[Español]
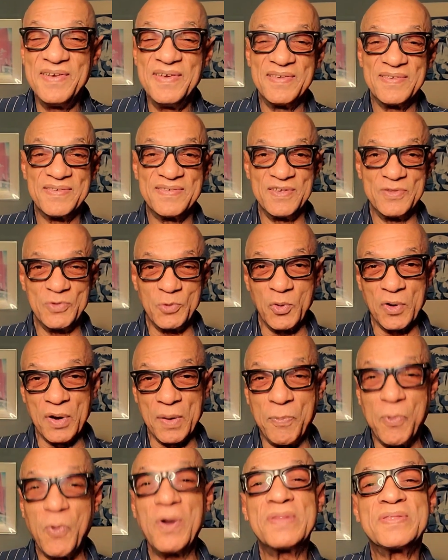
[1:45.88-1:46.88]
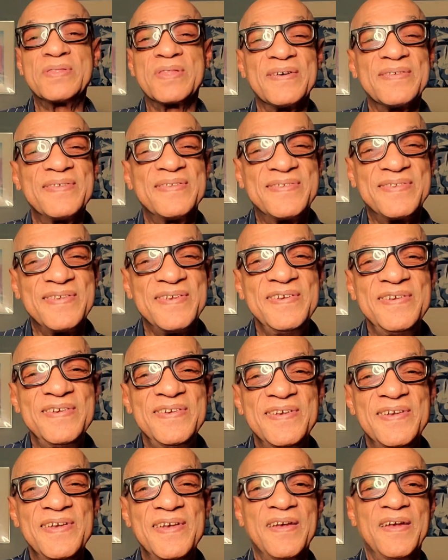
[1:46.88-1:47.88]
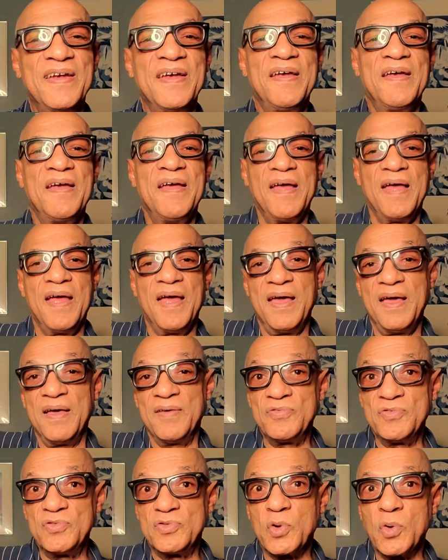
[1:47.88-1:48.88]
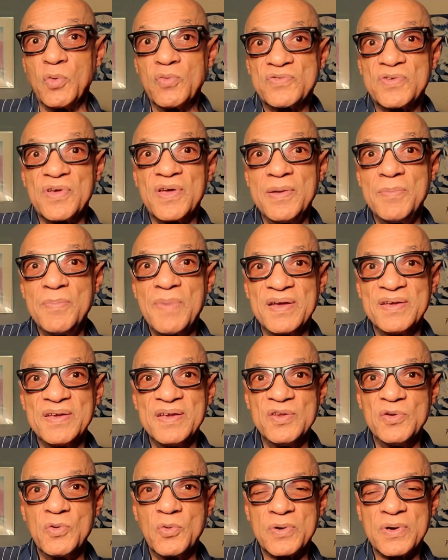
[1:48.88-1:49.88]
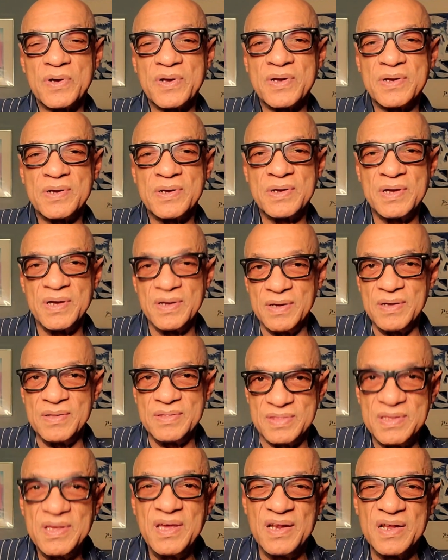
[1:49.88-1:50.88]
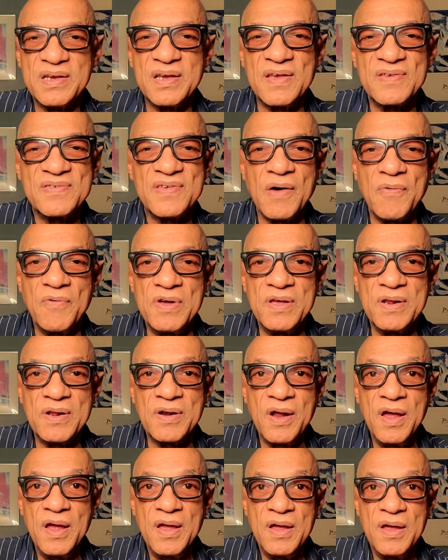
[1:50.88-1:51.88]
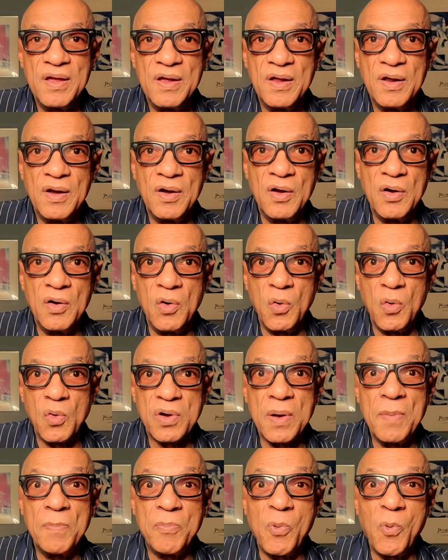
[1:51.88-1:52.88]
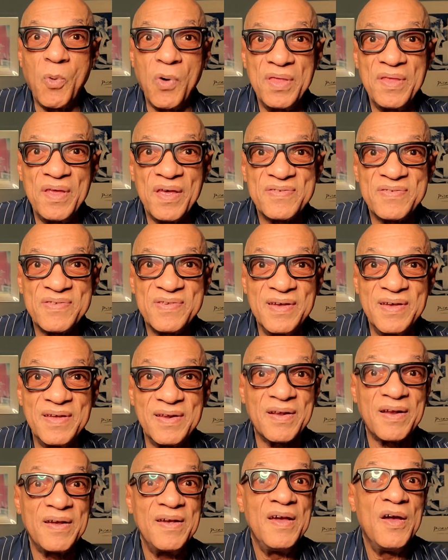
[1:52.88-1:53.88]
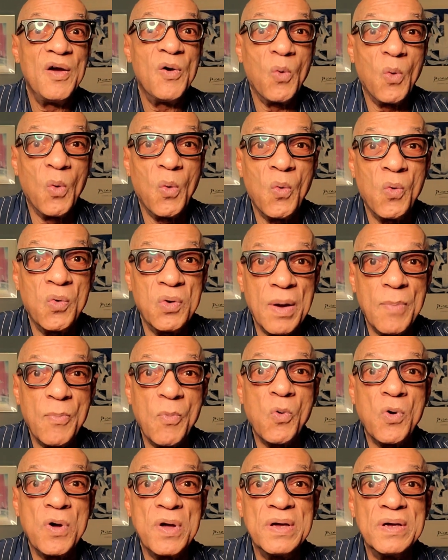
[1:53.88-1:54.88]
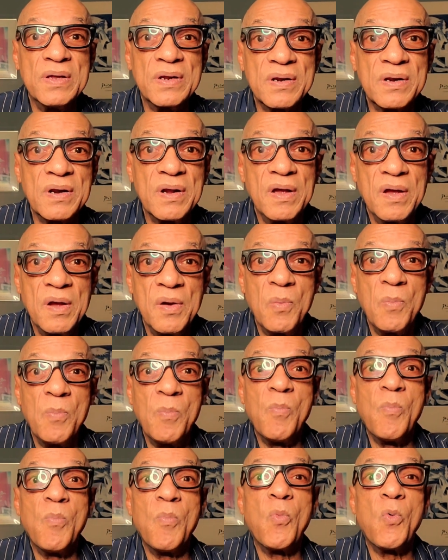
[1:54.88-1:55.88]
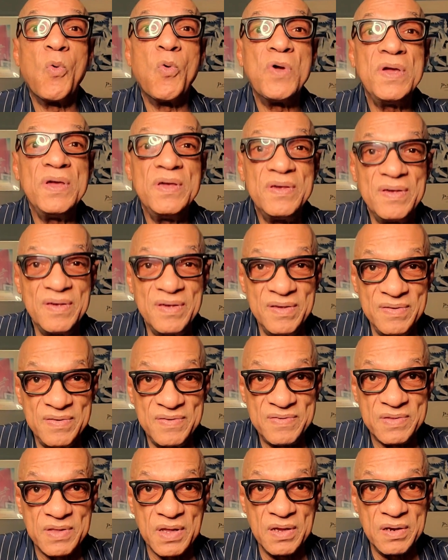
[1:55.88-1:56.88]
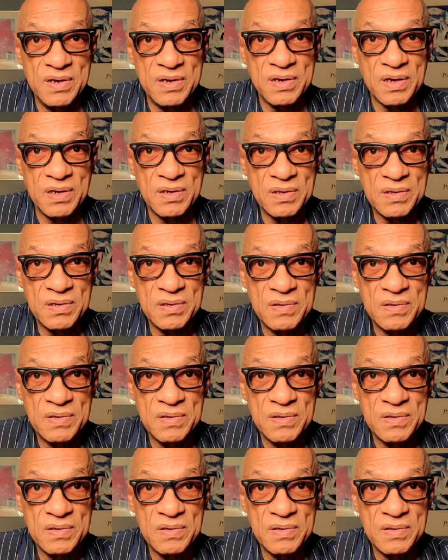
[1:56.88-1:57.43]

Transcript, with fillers: Si tu respuesta es sí, entonces imagino que tienes que saber lo que pueda hacer una mujer muy histérica.